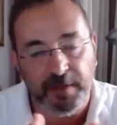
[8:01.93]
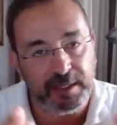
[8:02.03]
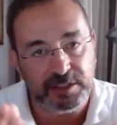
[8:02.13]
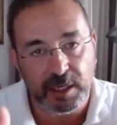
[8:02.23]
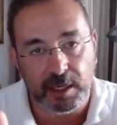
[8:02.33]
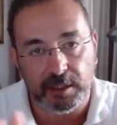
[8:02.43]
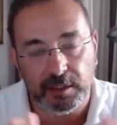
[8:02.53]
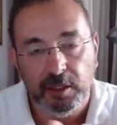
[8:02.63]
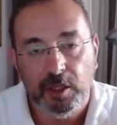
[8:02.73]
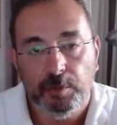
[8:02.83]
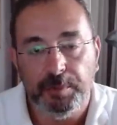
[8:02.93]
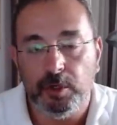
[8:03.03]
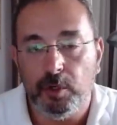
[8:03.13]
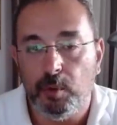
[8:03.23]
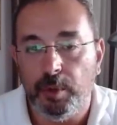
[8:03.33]
فعلا سقط
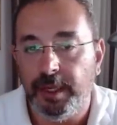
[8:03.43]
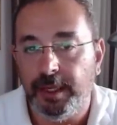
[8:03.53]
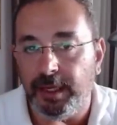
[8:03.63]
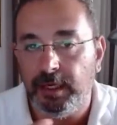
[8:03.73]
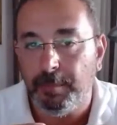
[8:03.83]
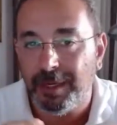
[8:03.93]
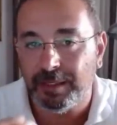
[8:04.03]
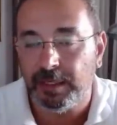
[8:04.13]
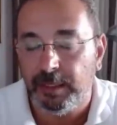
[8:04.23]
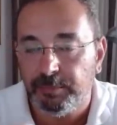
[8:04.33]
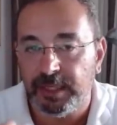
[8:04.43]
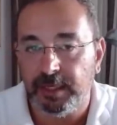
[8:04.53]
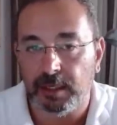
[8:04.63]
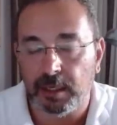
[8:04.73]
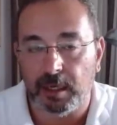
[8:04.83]
بأنه هو يعني ما ظل
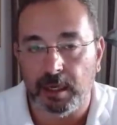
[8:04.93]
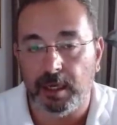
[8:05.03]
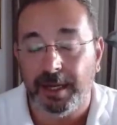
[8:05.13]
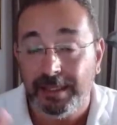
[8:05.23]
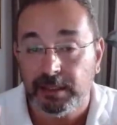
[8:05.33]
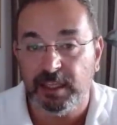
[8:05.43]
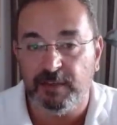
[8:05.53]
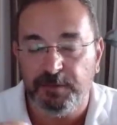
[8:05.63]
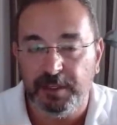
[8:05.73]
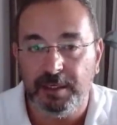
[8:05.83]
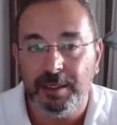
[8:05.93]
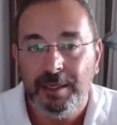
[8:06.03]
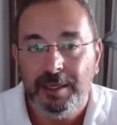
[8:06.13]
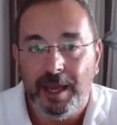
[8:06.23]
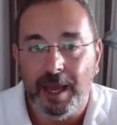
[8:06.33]
يمتلك القرار حتى في
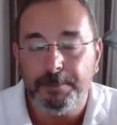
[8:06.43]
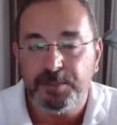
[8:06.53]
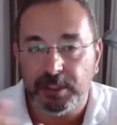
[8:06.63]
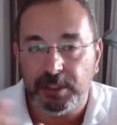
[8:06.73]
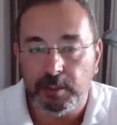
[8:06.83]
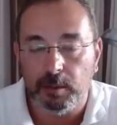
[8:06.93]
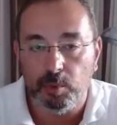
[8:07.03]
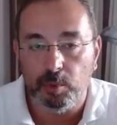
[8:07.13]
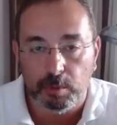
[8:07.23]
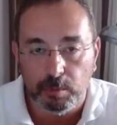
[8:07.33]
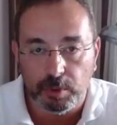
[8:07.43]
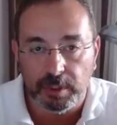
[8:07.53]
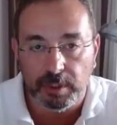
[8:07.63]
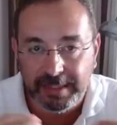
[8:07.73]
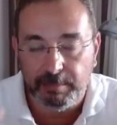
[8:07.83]
ابسط الامور امور
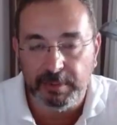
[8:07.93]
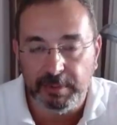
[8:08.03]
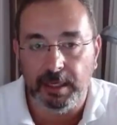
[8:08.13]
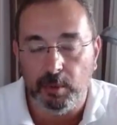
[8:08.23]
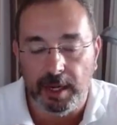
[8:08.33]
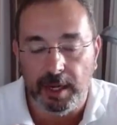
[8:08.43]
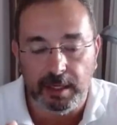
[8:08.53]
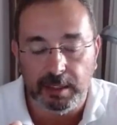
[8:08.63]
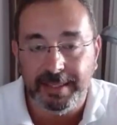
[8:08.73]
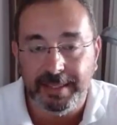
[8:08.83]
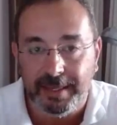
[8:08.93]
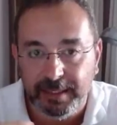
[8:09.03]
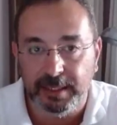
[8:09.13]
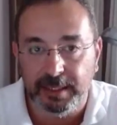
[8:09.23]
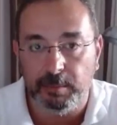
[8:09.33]
الخدميه
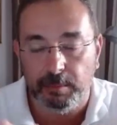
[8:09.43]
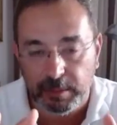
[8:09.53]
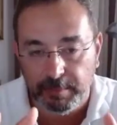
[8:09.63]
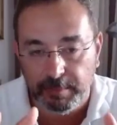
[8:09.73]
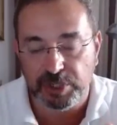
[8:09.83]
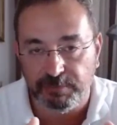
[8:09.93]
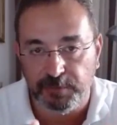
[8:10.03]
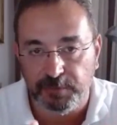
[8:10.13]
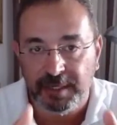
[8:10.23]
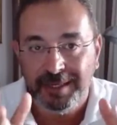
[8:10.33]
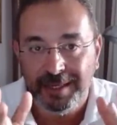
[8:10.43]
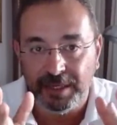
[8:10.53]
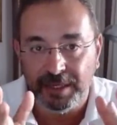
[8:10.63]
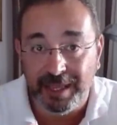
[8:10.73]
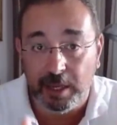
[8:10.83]
والاداريه مثل ما شايفين
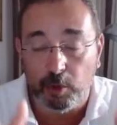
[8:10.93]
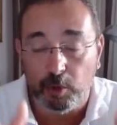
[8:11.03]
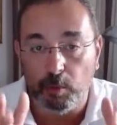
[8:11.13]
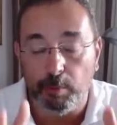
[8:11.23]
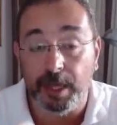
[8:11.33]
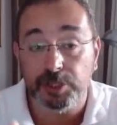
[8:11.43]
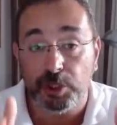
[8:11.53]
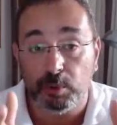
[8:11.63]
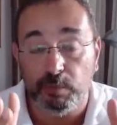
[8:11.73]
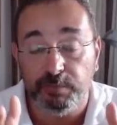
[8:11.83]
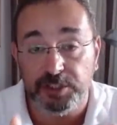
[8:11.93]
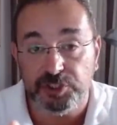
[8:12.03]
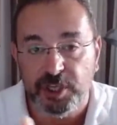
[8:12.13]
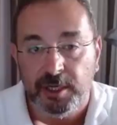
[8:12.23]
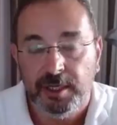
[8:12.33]
التدخل المباشر
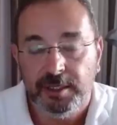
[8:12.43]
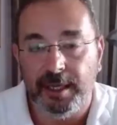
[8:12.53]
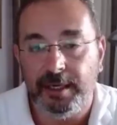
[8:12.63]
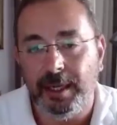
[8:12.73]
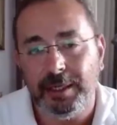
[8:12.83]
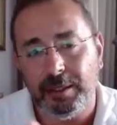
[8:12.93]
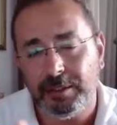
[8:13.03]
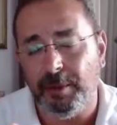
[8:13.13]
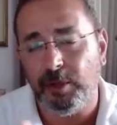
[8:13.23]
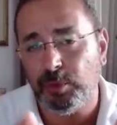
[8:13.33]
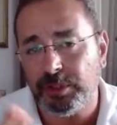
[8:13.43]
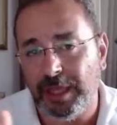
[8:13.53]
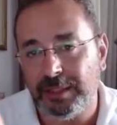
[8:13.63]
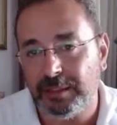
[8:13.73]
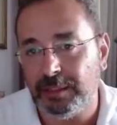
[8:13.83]
والفج يعني هذا طبعا هو
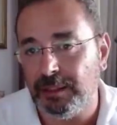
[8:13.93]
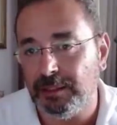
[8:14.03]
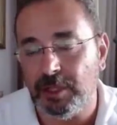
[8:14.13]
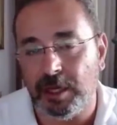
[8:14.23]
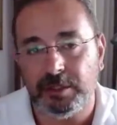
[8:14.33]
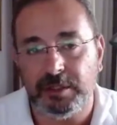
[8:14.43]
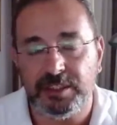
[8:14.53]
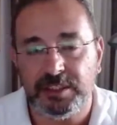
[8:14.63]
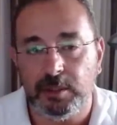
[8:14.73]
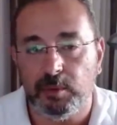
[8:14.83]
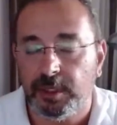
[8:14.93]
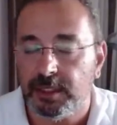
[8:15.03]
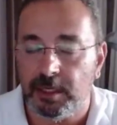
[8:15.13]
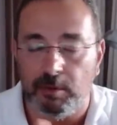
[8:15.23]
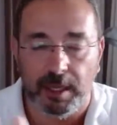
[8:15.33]
تحت اطار التنسيق
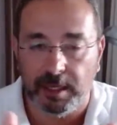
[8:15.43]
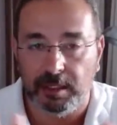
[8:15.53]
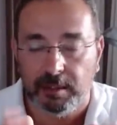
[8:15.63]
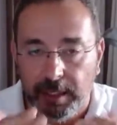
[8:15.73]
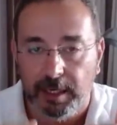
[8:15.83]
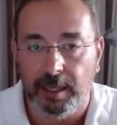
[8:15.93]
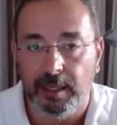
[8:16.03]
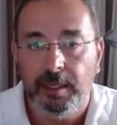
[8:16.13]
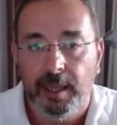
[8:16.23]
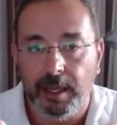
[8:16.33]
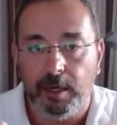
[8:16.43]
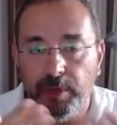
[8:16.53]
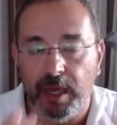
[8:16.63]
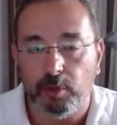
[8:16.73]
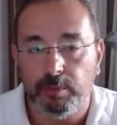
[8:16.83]
والكذا ولكن نحن انا
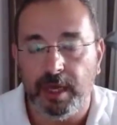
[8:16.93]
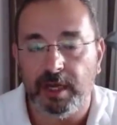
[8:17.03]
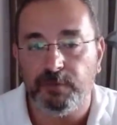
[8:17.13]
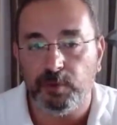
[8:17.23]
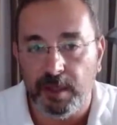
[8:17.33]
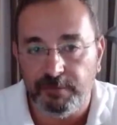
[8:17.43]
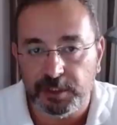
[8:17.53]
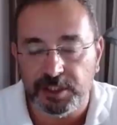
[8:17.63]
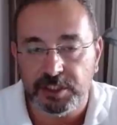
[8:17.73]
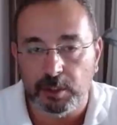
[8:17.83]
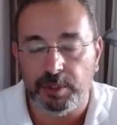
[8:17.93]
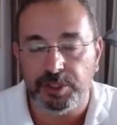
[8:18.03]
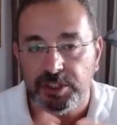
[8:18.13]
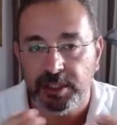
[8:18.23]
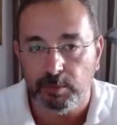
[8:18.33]
وياكم نعرف انه لا في تنسيق
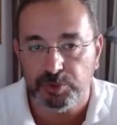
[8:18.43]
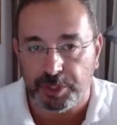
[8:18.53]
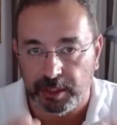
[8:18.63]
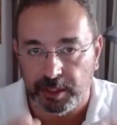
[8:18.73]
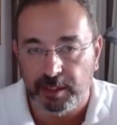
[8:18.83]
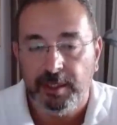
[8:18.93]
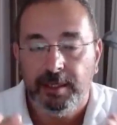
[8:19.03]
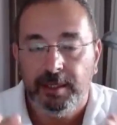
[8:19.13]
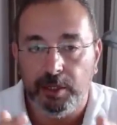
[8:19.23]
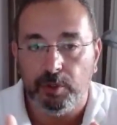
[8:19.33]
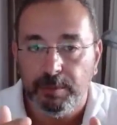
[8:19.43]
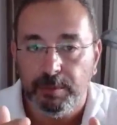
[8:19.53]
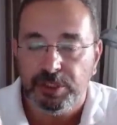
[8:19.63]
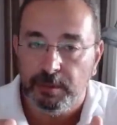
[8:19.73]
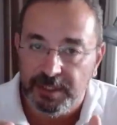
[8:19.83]
ولا شيء مجرد انه
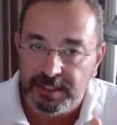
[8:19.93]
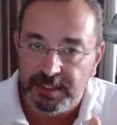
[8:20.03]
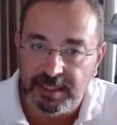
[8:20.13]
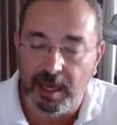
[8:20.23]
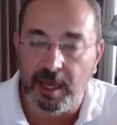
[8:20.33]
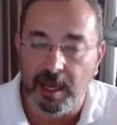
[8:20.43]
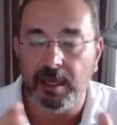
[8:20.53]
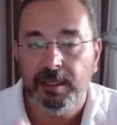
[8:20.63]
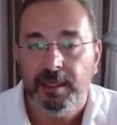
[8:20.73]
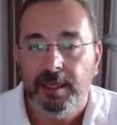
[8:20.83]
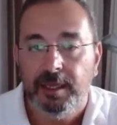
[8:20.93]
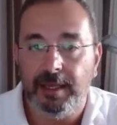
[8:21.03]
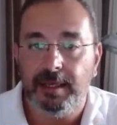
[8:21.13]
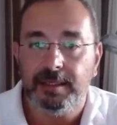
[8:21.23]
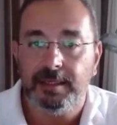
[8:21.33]
نمشي بسياق
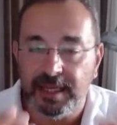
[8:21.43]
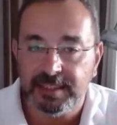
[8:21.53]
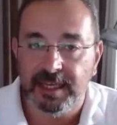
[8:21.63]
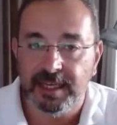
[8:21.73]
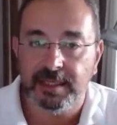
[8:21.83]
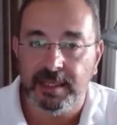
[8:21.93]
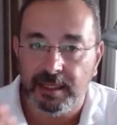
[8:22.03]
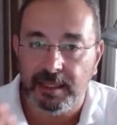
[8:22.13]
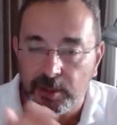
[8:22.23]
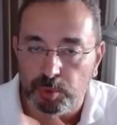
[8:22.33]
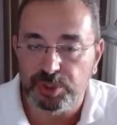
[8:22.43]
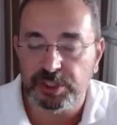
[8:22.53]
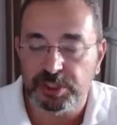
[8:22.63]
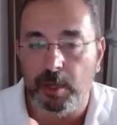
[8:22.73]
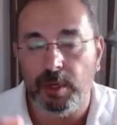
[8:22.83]
السياسات
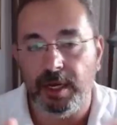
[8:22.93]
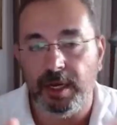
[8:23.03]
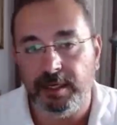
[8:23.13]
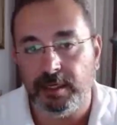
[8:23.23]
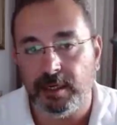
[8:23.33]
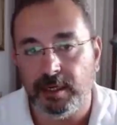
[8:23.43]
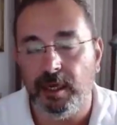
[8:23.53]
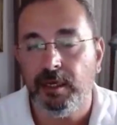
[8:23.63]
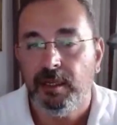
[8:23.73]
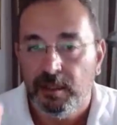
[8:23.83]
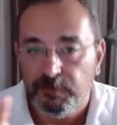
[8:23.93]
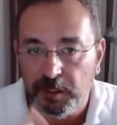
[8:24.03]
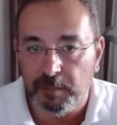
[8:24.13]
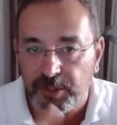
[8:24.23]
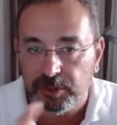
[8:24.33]
لروسيا ولايران
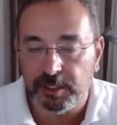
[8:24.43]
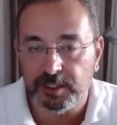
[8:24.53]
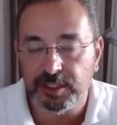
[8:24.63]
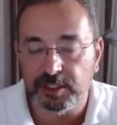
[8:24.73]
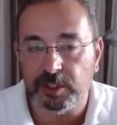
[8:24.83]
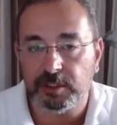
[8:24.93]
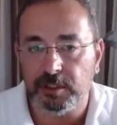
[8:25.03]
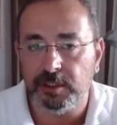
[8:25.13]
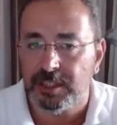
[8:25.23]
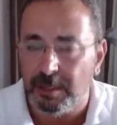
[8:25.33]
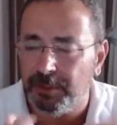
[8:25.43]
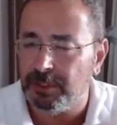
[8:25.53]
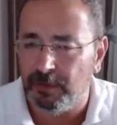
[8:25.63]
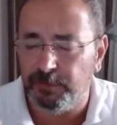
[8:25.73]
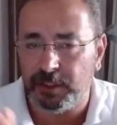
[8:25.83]
في منطقه سيطره النظام
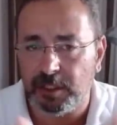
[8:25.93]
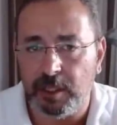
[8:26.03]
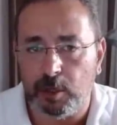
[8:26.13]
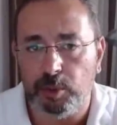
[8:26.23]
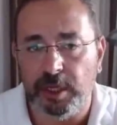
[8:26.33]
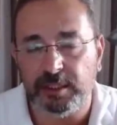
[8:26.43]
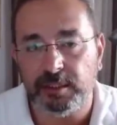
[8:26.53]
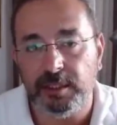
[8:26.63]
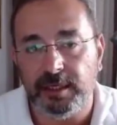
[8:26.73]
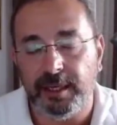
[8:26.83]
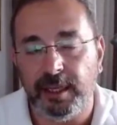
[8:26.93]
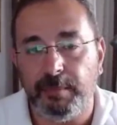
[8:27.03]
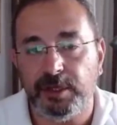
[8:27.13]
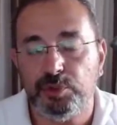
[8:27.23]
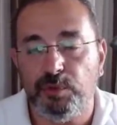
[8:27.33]
بالاضافه لتدخلات كثيره غير
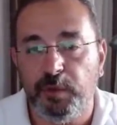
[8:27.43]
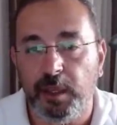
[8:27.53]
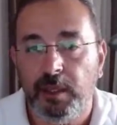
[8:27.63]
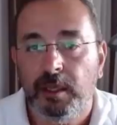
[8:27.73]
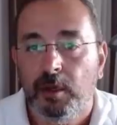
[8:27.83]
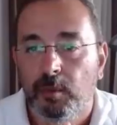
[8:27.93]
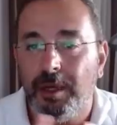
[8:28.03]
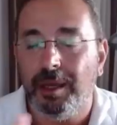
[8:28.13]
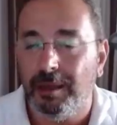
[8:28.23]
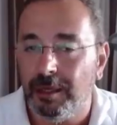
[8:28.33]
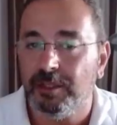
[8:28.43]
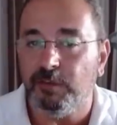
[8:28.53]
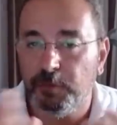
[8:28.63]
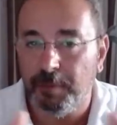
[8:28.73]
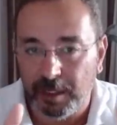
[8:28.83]
مكشوفه
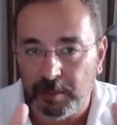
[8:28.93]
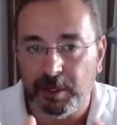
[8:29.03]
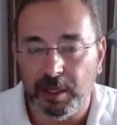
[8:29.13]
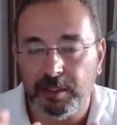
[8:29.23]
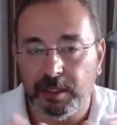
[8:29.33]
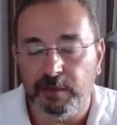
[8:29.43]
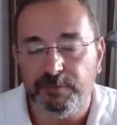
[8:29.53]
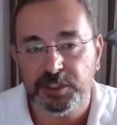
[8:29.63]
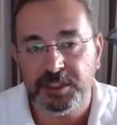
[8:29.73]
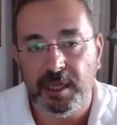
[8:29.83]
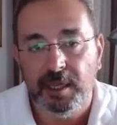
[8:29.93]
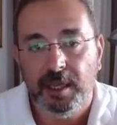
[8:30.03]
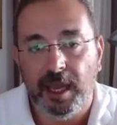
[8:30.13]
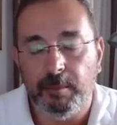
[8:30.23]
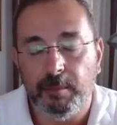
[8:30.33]
وايضا في باقي المناطق نفس
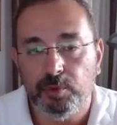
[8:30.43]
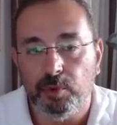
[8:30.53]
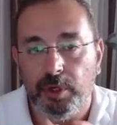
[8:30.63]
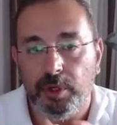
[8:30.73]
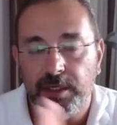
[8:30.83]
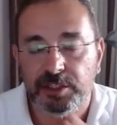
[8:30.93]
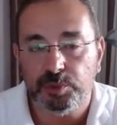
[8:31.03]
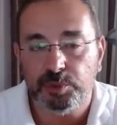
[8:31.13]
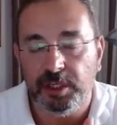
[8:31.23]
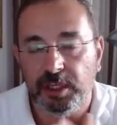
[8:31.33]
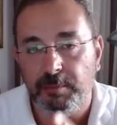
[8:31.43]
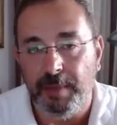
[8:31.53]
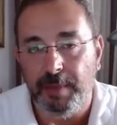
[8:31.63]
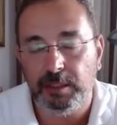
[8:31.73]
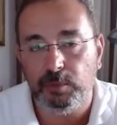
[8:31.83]
الموضوع يعني السوريين
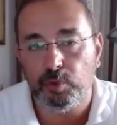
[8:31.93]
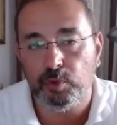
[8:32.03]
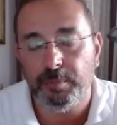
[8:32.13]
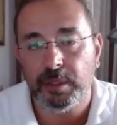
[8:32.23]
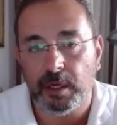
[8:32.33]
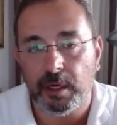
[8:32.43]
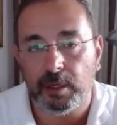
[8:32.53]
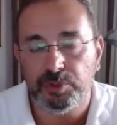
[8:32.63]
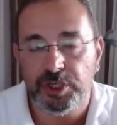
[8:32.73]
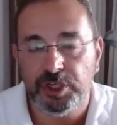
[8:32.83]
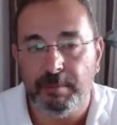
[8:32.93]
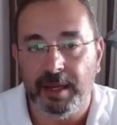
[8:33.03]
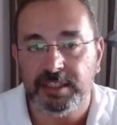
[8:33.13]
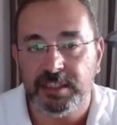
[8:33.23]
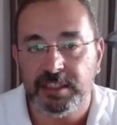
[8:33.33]
ما عاد يملكوا من قرار شيء
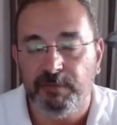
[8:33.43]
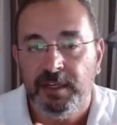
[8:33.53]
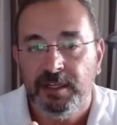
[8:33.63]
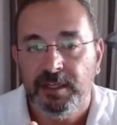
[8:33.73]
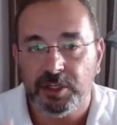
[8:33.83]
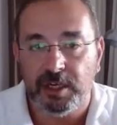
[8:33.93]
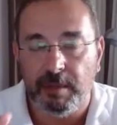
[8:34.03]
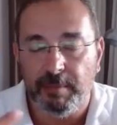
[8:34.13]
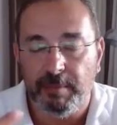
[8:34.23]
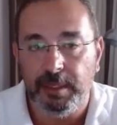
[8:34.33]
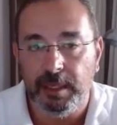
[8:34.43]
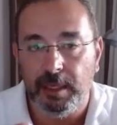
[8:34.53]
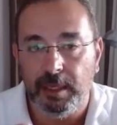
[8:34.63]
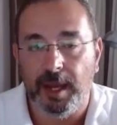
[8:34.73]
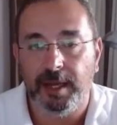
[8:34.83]
مع الاسف صرنا
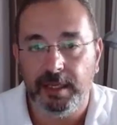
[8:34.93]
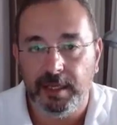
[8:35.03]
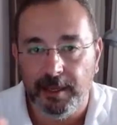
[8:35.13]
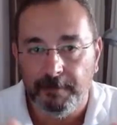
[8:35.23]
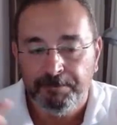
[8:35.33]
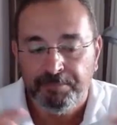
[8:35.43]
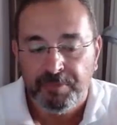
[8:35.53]
محميه وعلينا